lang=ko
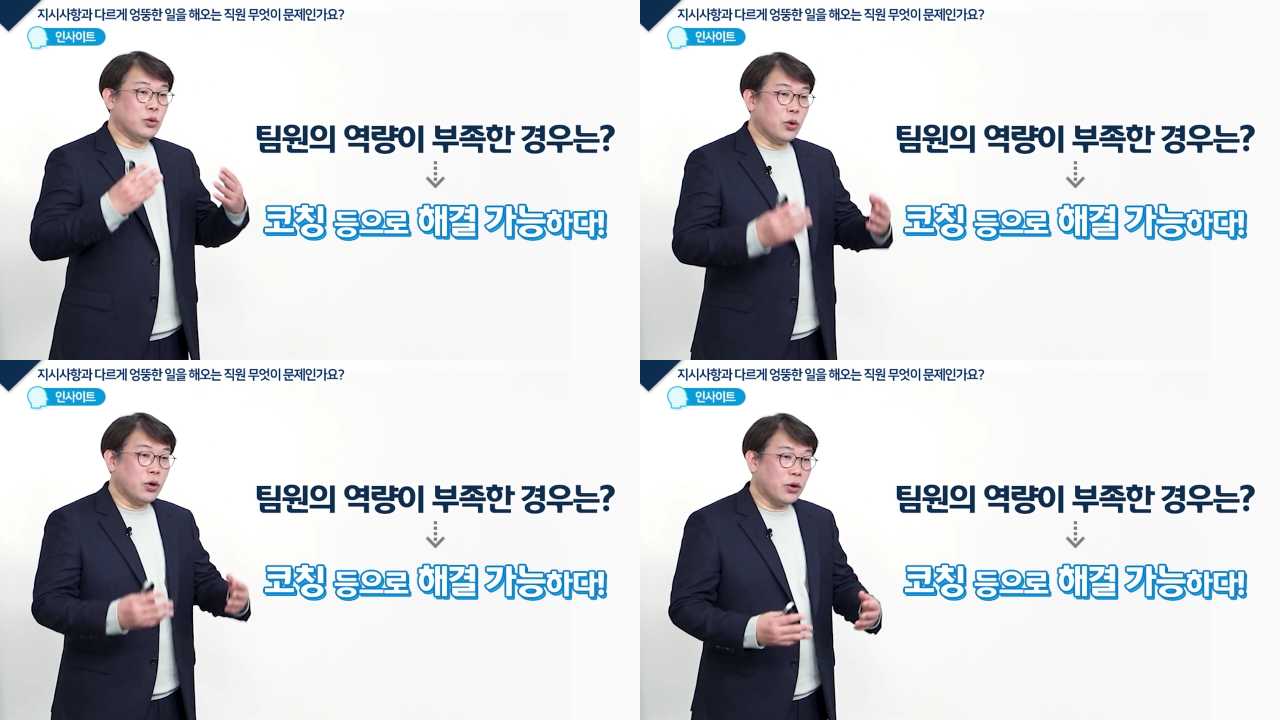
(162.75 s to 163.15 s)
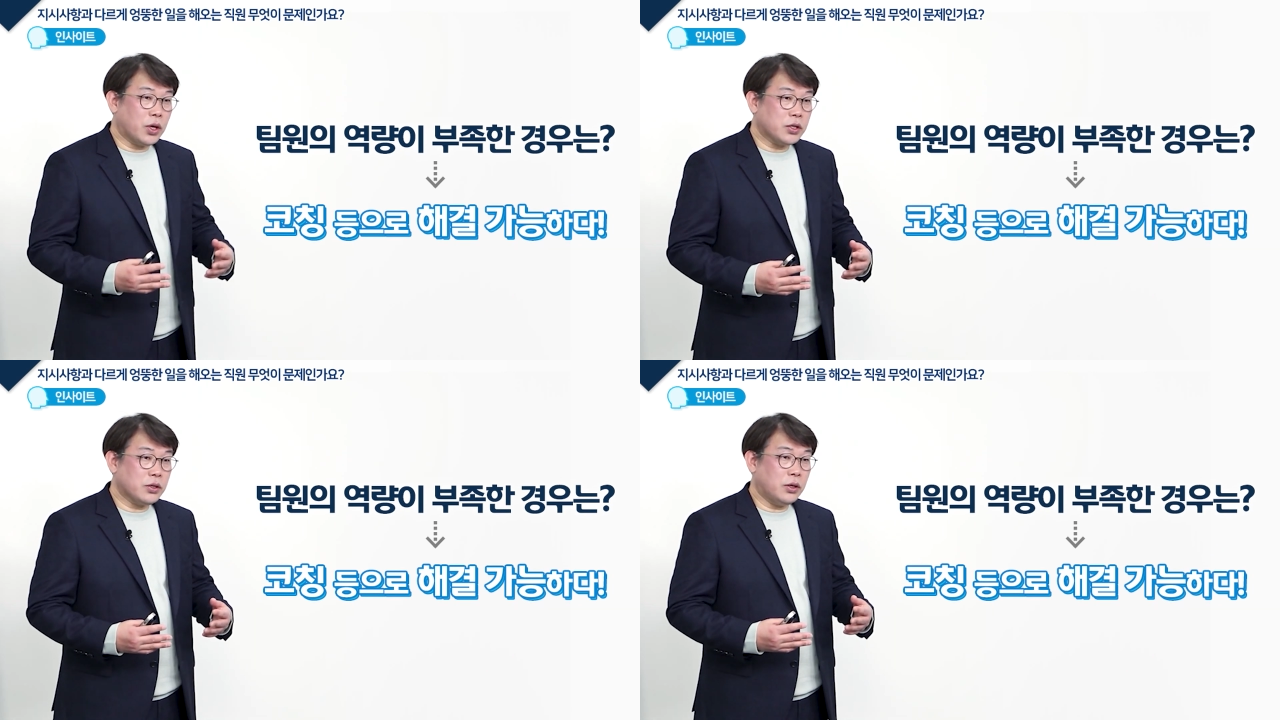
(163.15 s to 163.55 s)

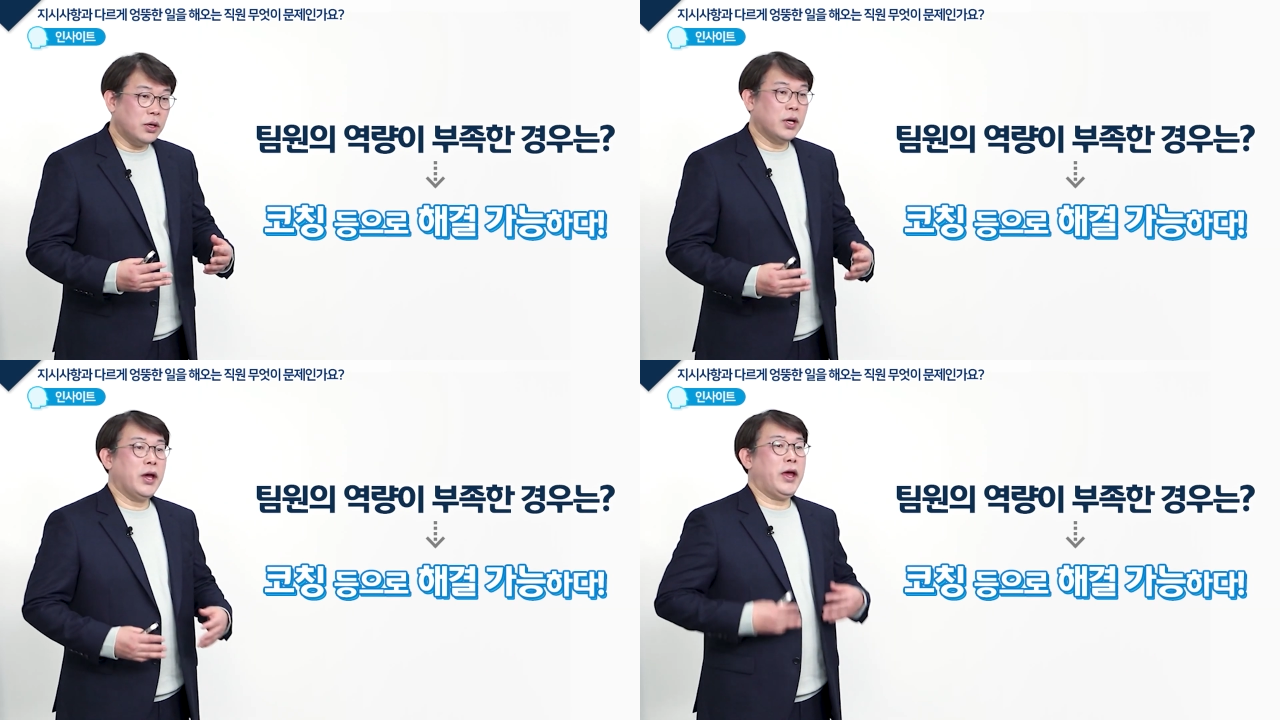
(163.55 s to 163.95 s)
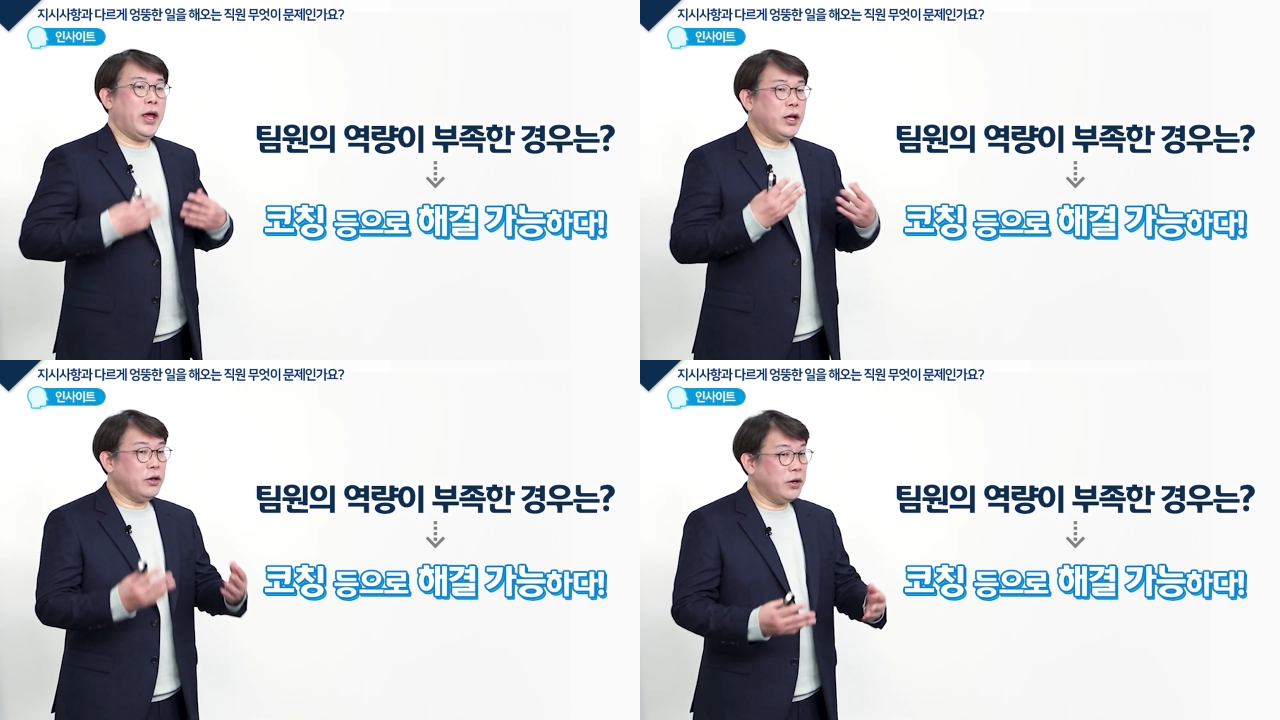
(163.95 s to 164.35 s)
노력해서
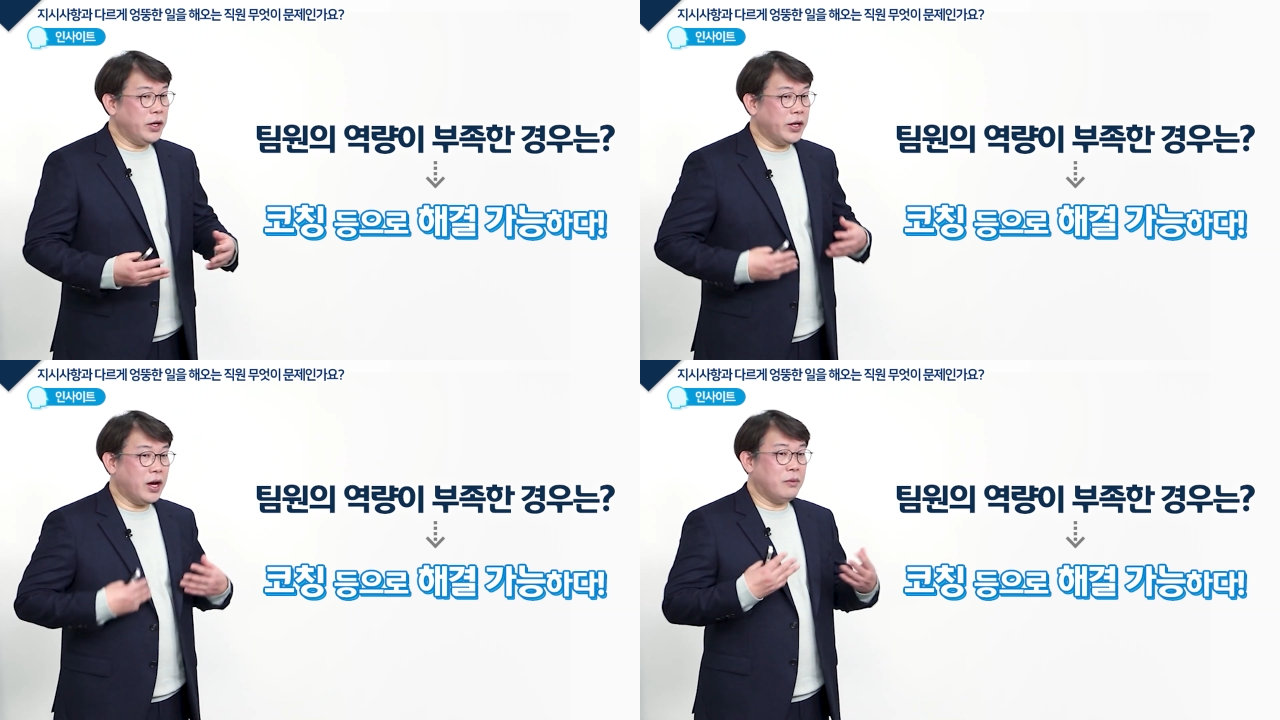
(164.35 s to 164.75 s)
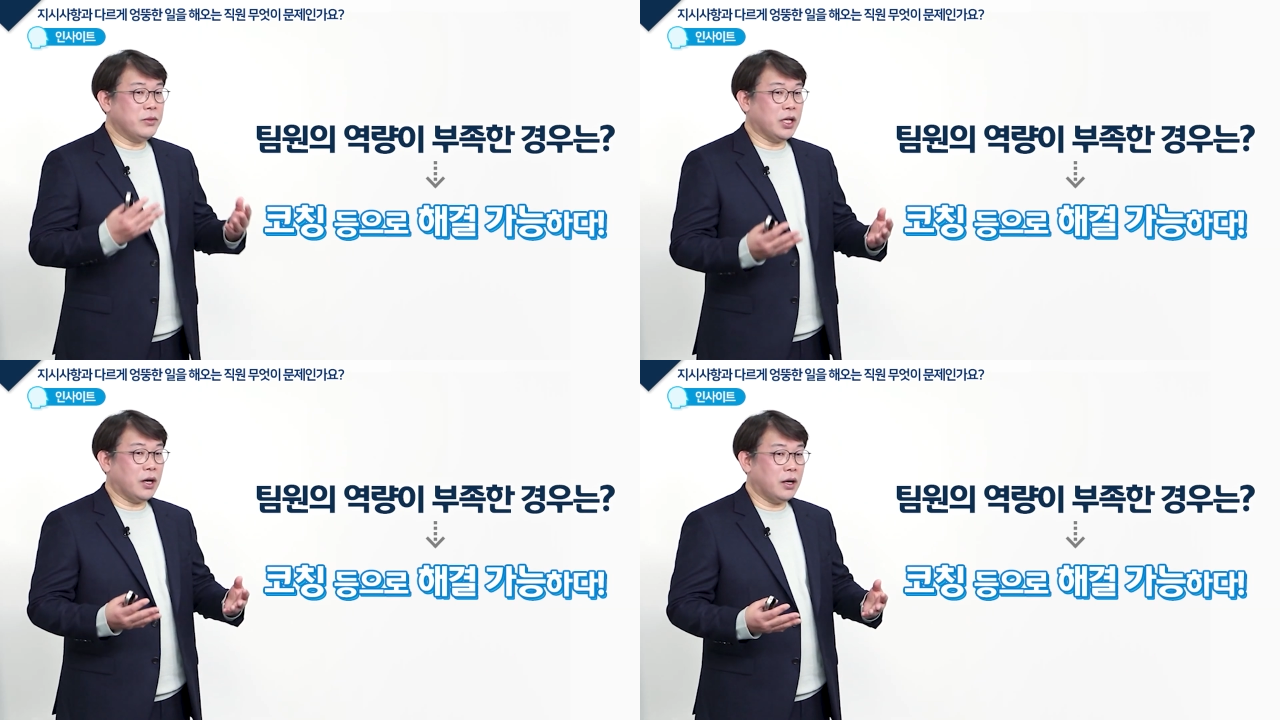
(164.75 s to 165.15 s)
해결해내야
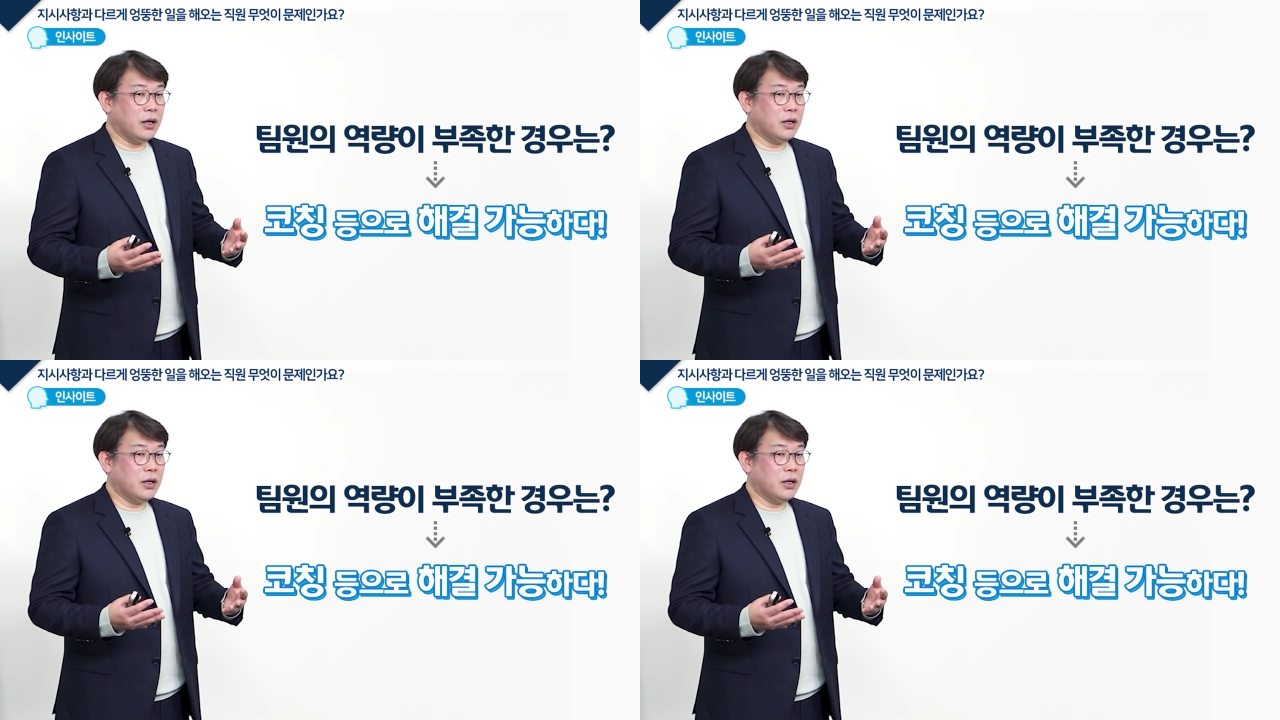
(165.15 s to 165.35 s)
합니다.